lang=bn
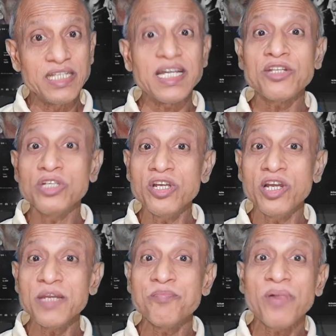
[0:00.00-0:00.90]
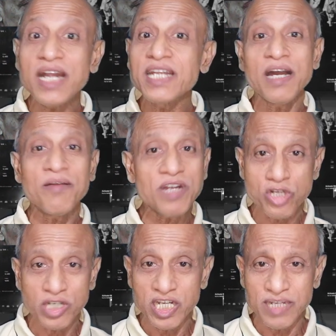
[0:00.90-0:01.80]
তার জন্য হয় কি পানি আমরা
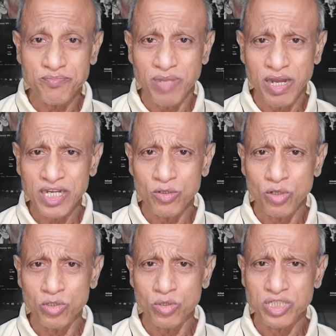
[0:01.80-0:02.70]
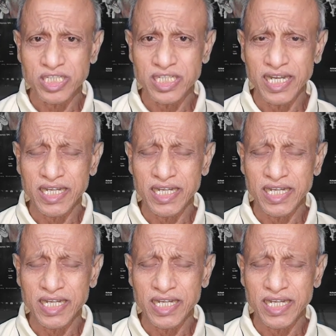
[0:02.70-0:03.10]
সঠিকভাবে গ্রহণ করছি না